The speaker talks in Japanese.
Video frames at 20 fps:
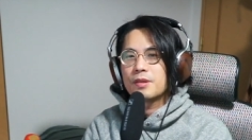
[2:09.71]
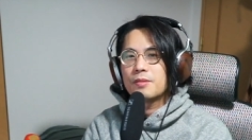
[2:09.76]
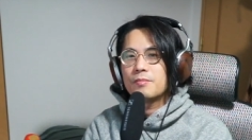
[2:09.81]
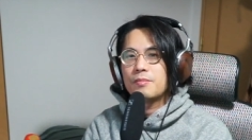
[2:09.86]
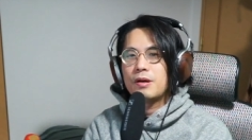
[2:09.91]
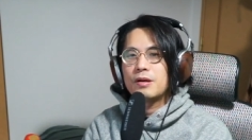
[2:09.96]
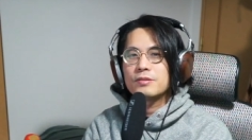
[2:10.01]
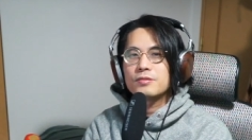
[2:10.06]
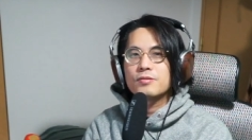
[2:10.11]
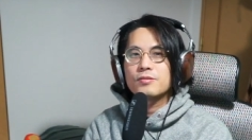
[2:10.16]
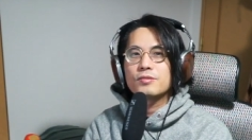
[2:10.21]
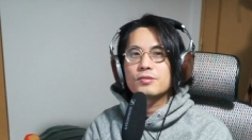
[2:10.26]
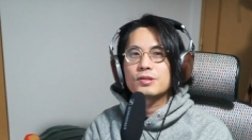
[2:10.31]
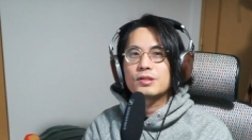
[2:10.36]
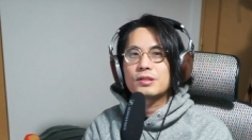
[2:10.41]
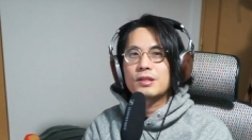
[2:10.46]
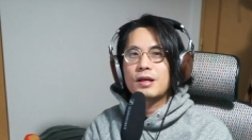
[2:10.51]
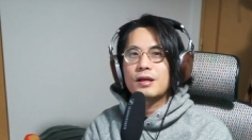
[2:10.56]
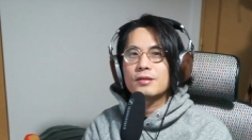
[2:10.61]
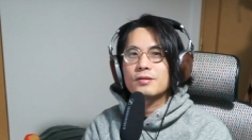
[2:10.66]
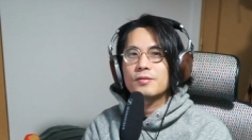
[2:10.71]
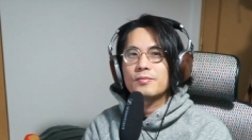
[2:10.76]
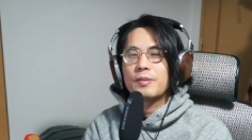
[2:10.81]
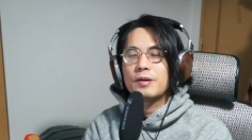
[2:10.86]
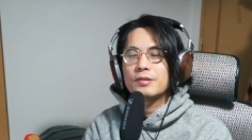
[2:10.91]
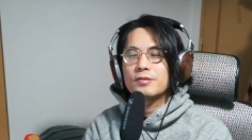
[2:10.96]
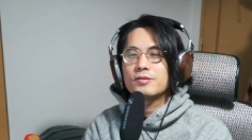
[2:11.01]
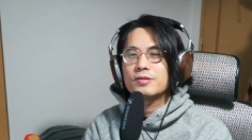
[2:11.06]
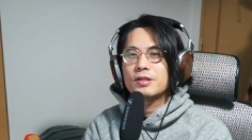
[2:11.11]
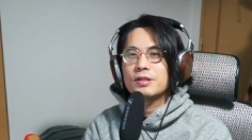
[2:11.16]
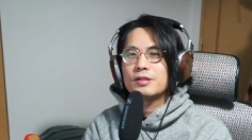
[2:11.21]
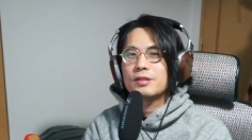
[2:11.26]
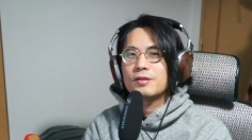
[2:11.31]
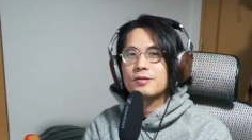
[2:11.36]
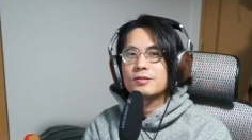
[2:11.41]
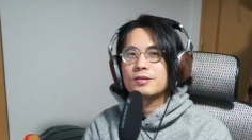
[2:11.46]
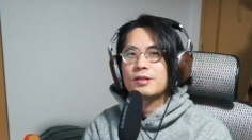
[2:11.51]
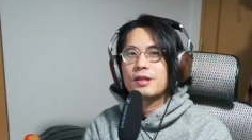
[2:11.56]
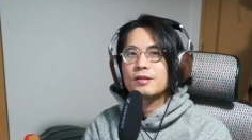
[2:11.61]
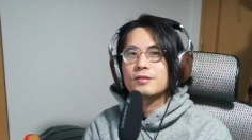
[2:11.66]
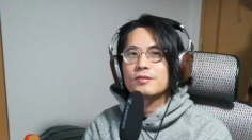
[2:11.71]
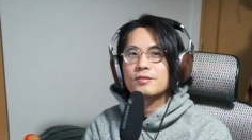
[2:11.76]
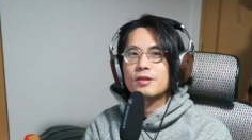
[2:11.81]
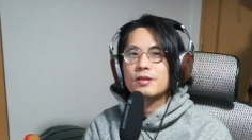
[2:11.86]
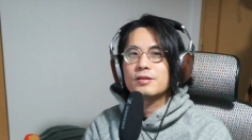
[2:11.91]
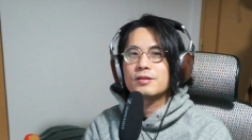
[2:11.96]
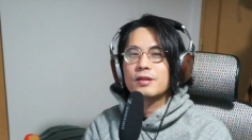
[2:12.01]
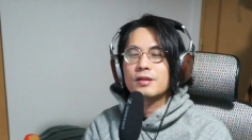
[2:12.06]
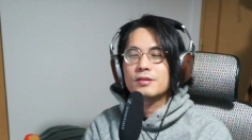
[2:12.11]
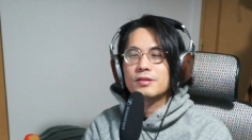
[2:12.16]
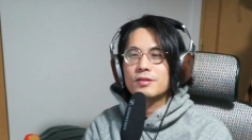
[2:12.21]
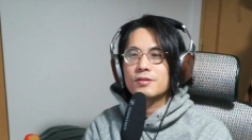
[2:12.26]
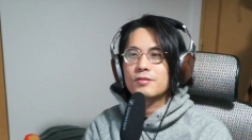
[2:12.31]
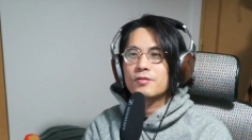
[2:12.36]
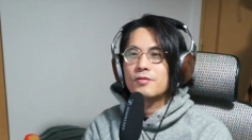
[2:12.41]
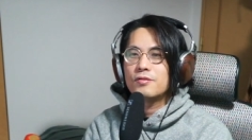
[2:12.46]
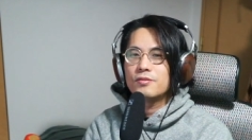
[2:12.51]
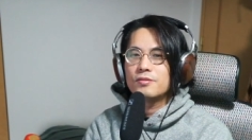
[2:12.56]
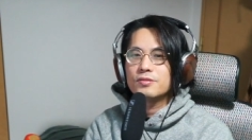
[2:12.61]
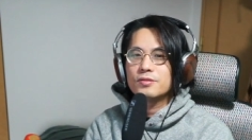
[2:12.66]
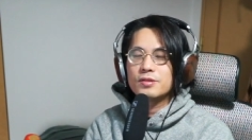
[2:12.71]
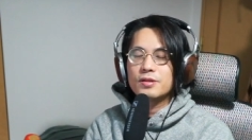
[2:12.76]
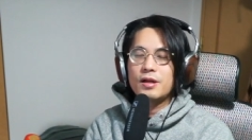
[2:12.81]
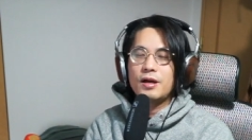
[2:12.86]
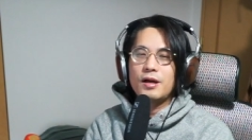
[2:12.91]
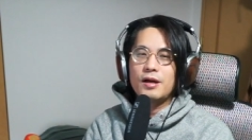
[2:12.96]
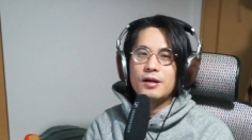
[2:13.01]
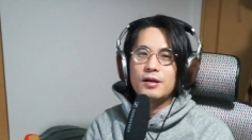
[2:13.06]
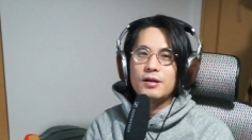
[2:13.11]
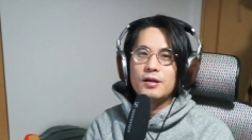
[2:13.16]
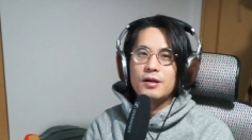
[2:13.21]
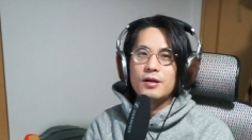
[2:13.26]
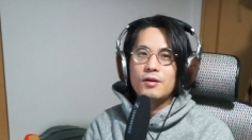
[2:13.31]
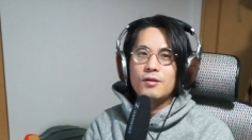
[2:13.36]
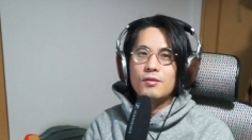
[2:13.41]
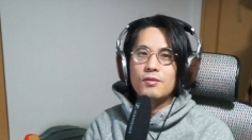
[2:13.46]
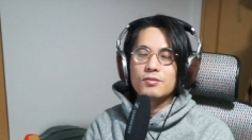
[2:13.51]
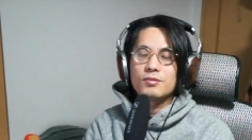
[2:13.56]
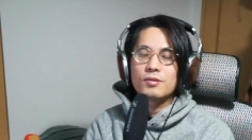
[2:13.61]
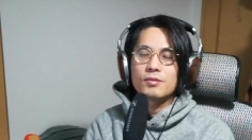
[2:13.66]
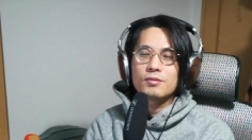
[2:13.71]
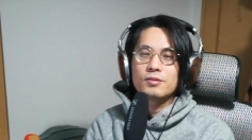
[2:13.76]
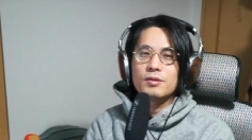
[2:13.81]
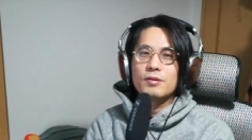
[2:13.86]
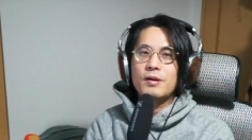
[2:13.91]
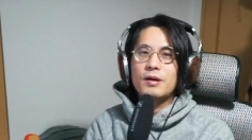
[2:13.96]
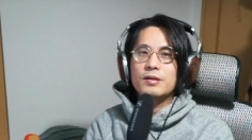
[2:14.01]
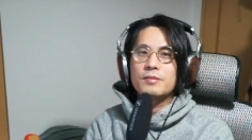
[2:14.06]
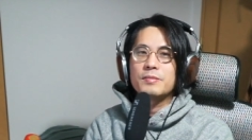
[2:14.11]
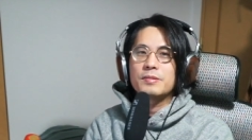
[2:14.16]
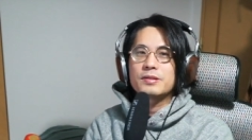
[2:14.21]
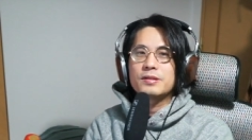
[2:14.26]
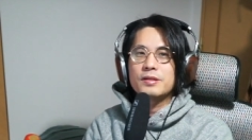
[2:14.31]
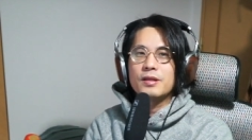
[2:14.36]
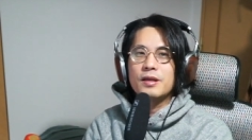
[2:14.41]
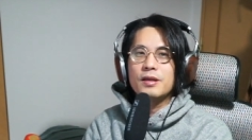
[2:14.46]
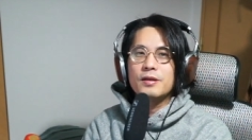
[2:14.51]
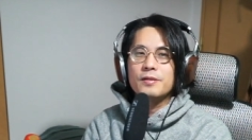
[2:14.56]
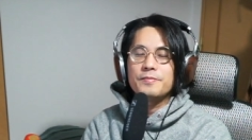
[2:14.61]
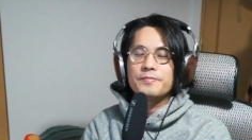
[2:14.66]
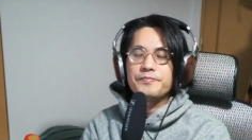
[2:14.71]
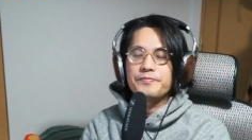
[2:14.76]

バンドをスタート、バンド人生をスタートできたっていう幸運な男ではありますね。